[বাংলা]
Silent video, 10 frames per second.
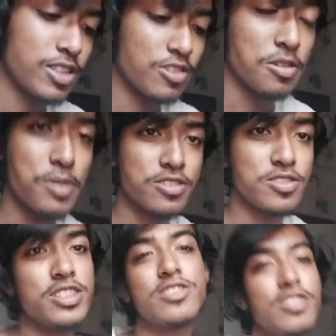ভর্তি করে মাংস
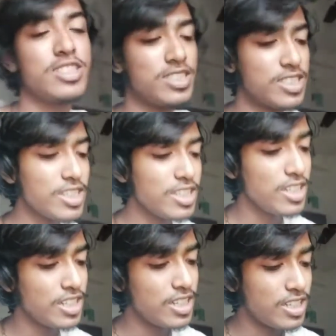নিয়ে চলে এসেছি
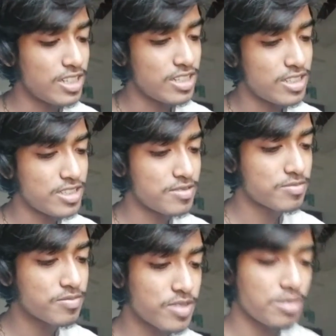
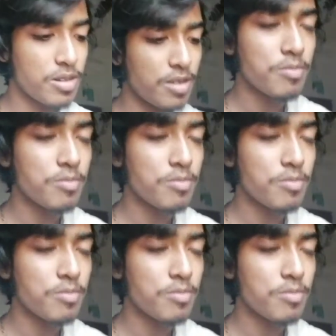মাছ